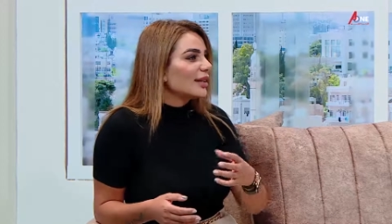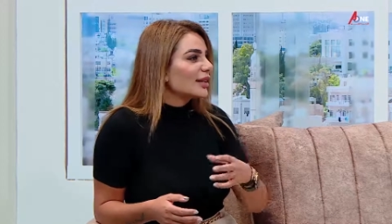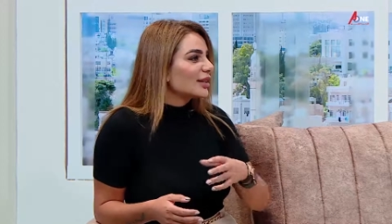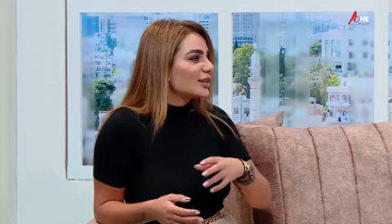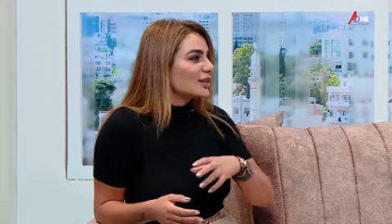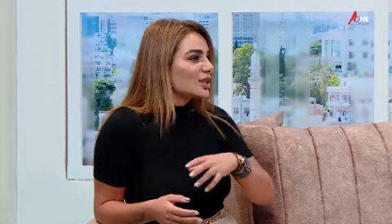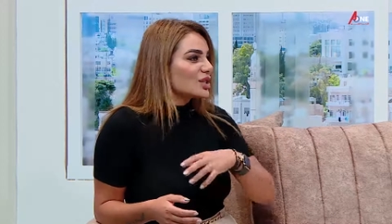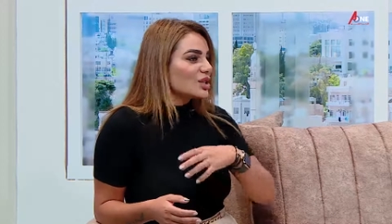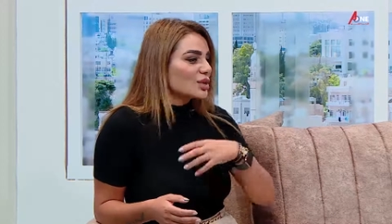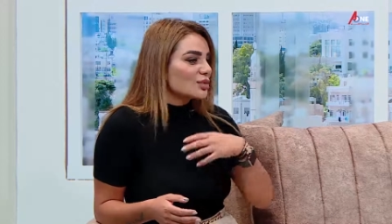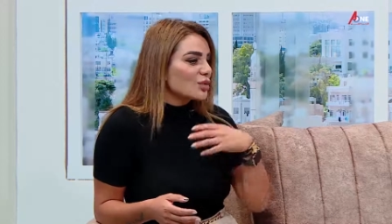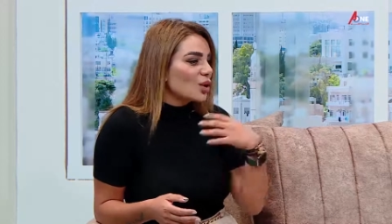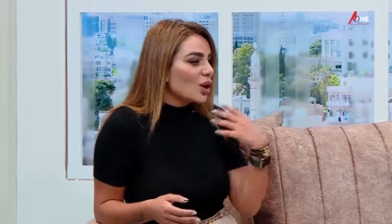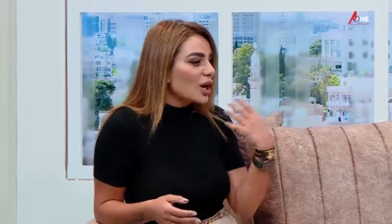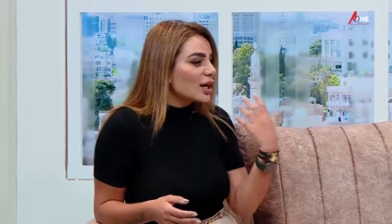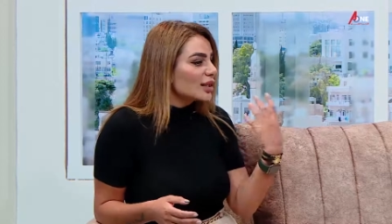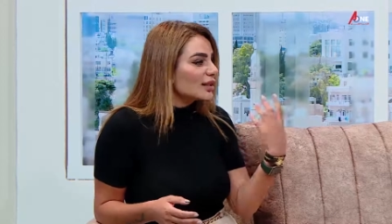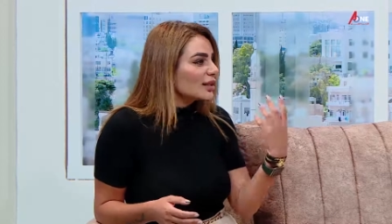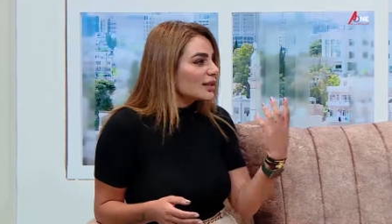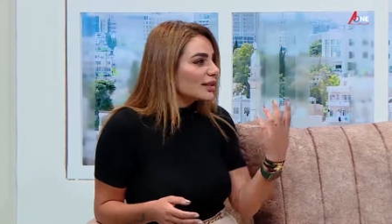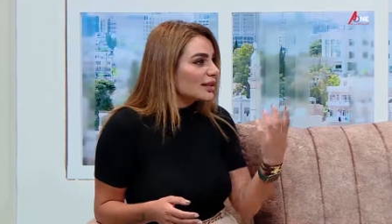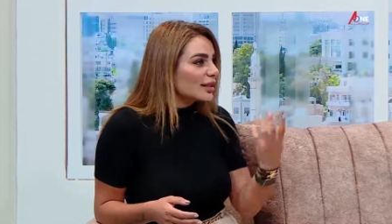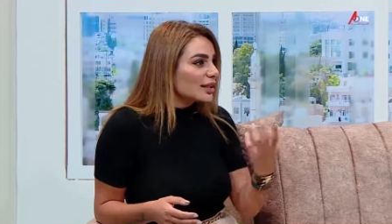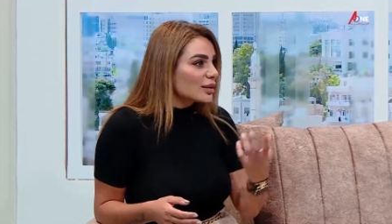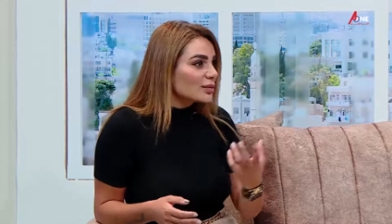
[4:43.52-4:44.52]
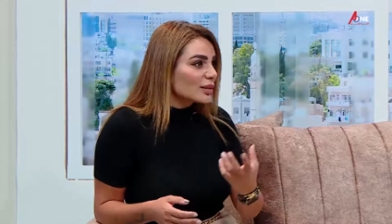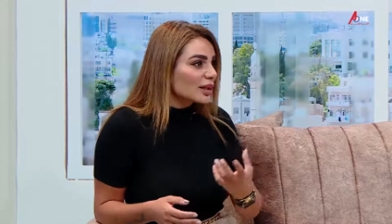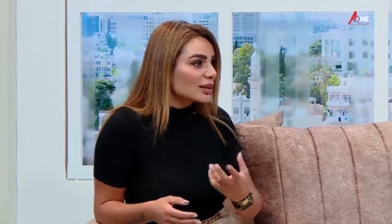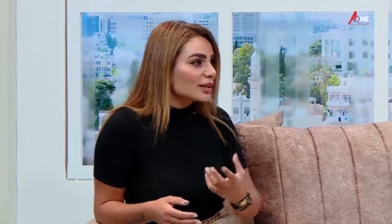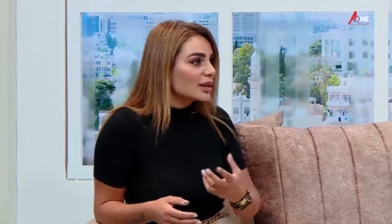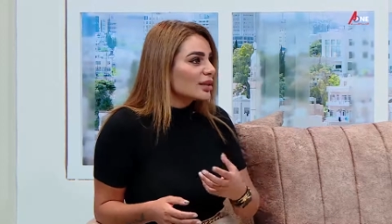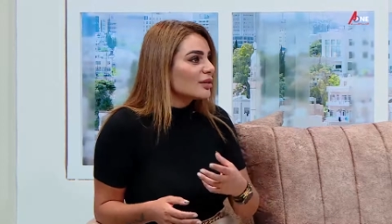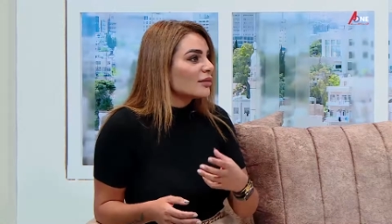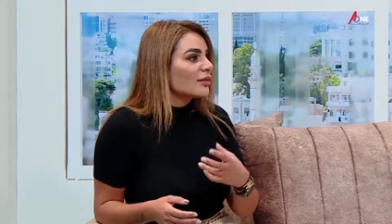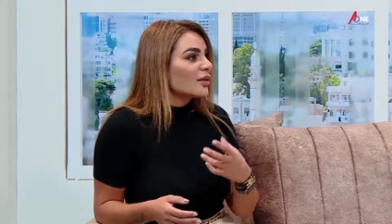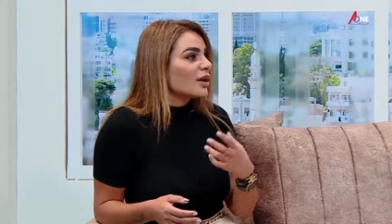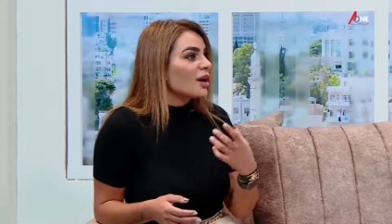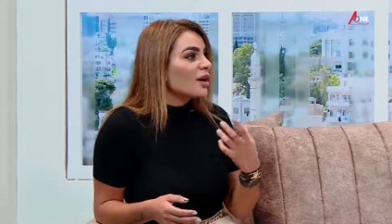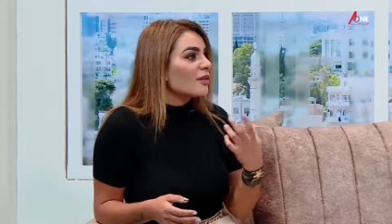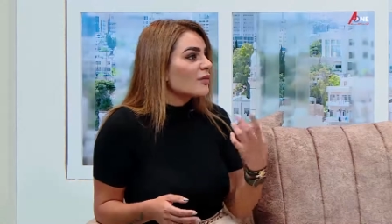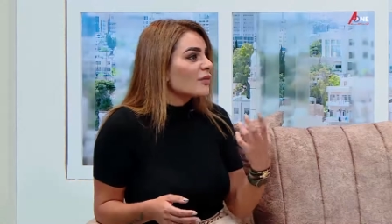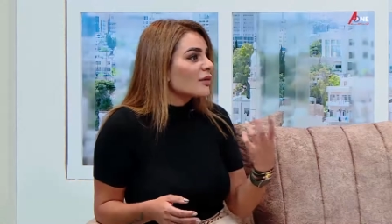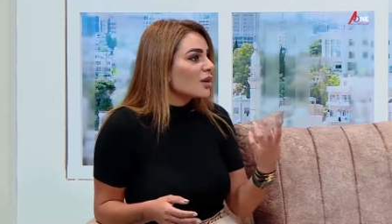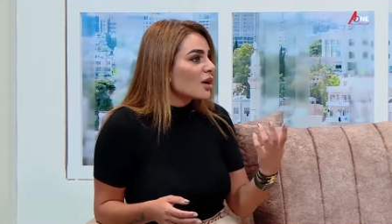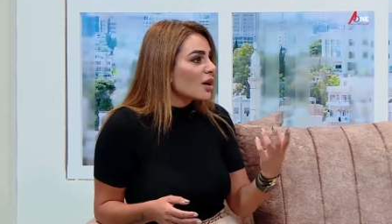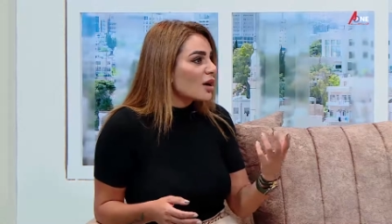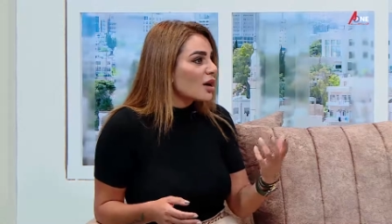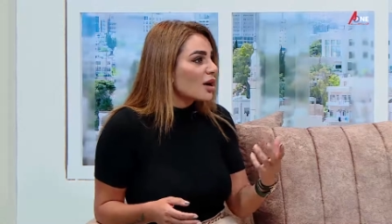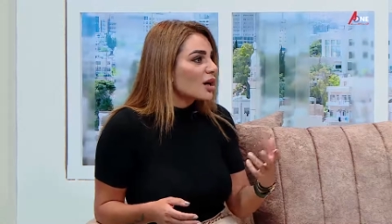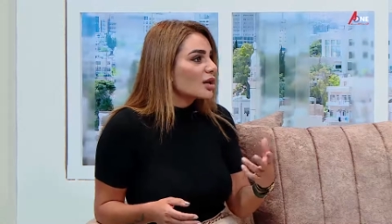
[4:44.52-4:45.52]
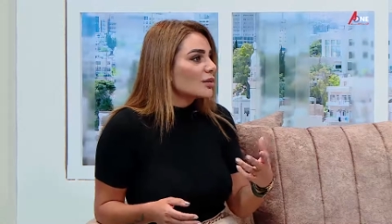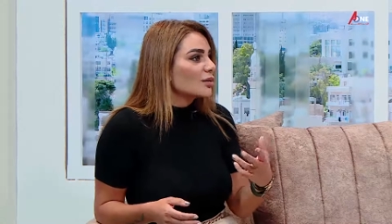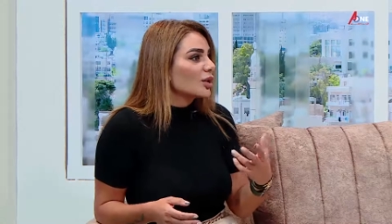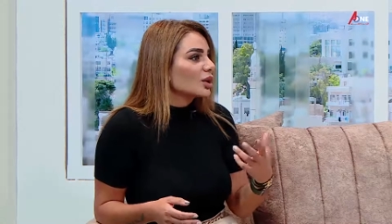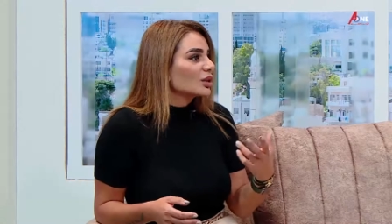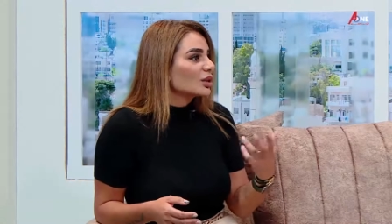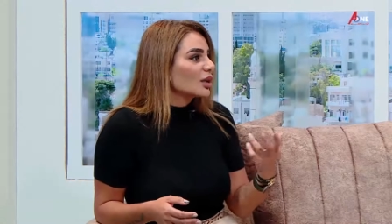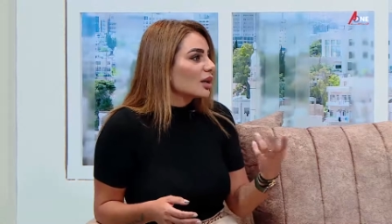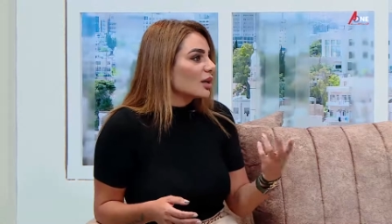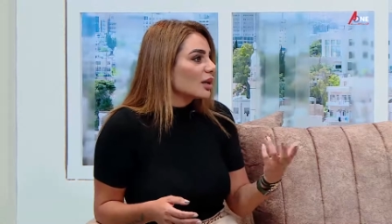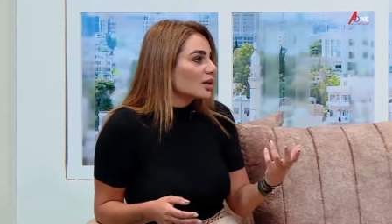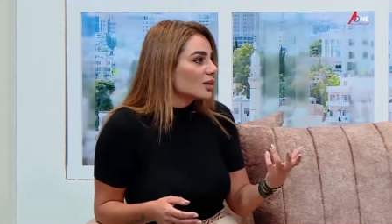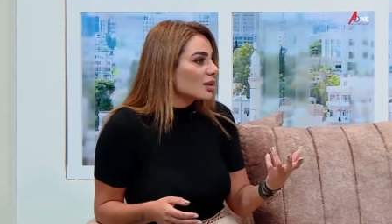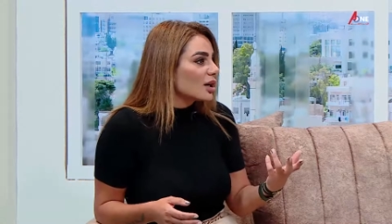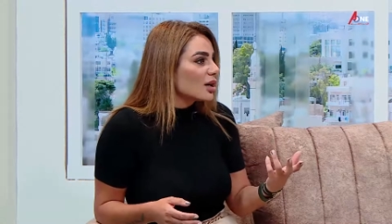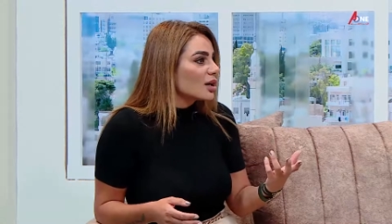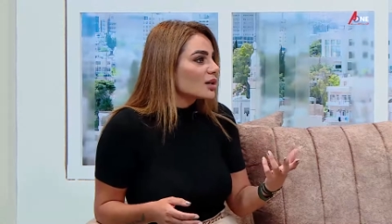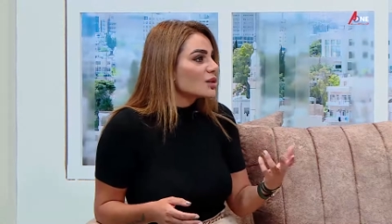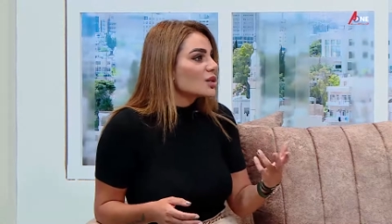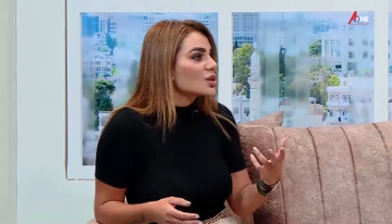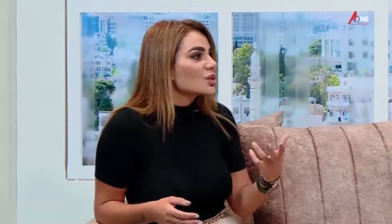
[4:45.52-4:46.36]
تجمعات كثير مختلفه افكار معتقدات